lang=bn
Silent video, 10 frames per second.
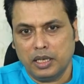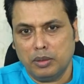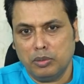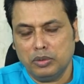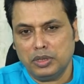
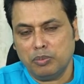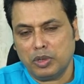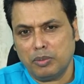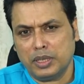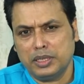এবং
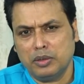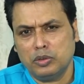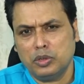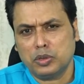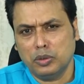ত্রিপুরাবাসী
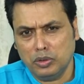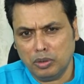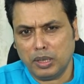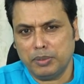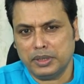অতি
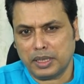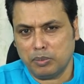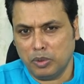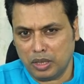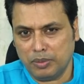সুন্দরভাবে তার
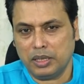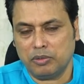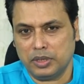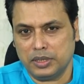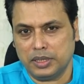মোকাবেলা
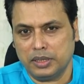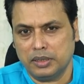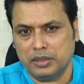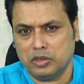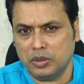করেছে
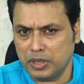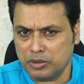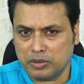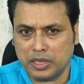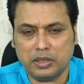সিভিল
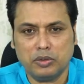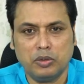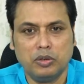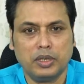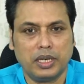সোসাইটি
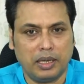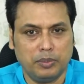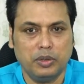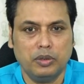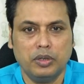হোক ক্লাব
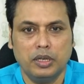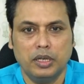হোক